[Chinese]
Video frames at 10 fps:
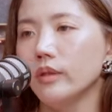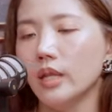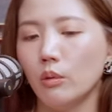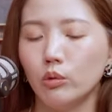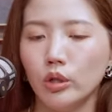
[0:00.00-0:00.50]

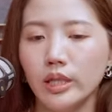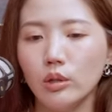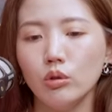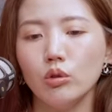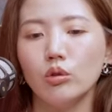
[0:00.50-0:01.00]
那我觉得
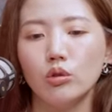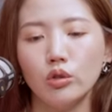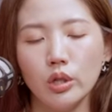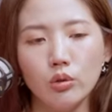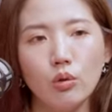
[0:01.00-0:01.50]
先
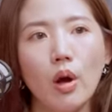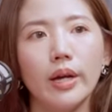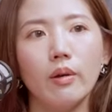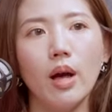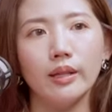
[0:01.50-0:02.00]
去先去
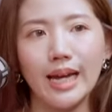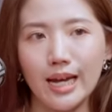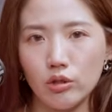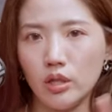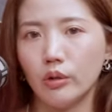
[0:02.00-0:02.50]
晃一晃，大
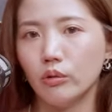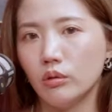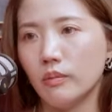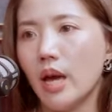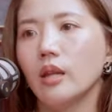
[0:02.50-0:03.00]
概知道有
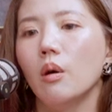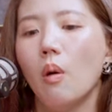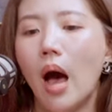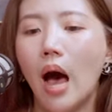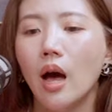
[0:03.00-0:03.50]
什么样的
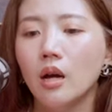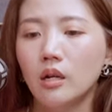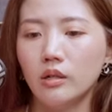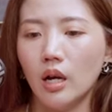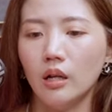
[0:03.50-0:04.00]
花，
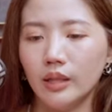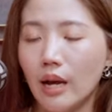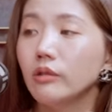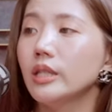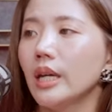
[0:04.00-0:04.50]
然后
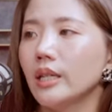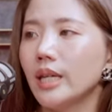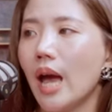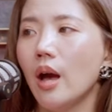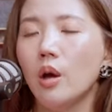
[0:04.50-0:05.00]
了解一
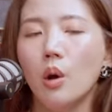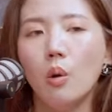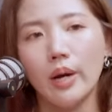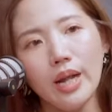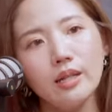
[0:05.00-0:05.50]
下。
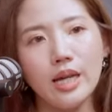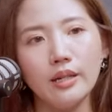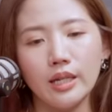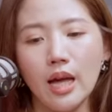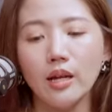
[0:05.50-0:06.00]
回到家，
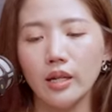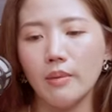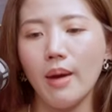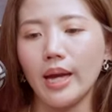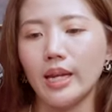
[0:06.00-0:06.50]
你刚刚可
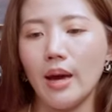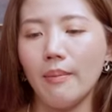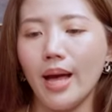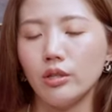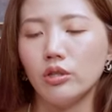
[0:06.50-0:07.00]
以买一
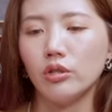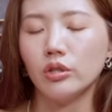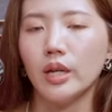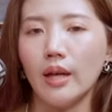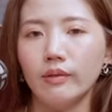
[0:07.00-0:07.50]
两把试
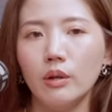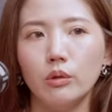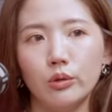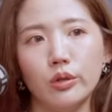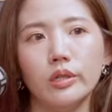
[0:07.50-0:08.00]
试看。但
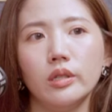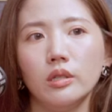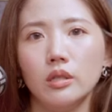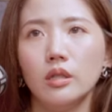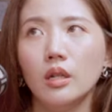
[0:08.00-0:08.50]
我觉得其
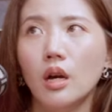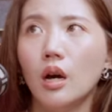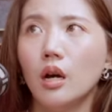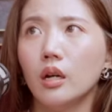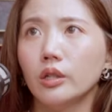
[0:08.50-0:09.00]
实
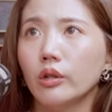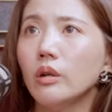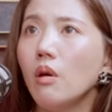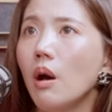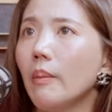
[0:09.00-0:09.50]
呃有一
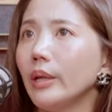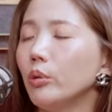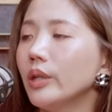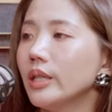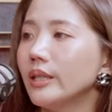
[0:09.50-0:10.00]
个花我蛮
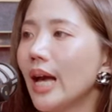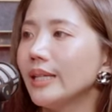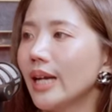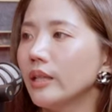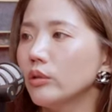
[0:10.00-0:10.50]
推荐
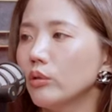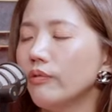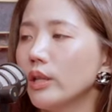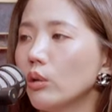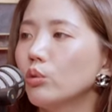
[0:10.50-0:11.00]
大家的，就是
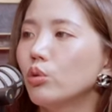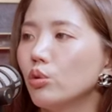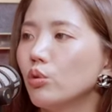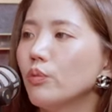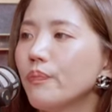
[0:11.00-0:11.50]
非洲
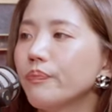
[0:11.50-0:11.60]
菊。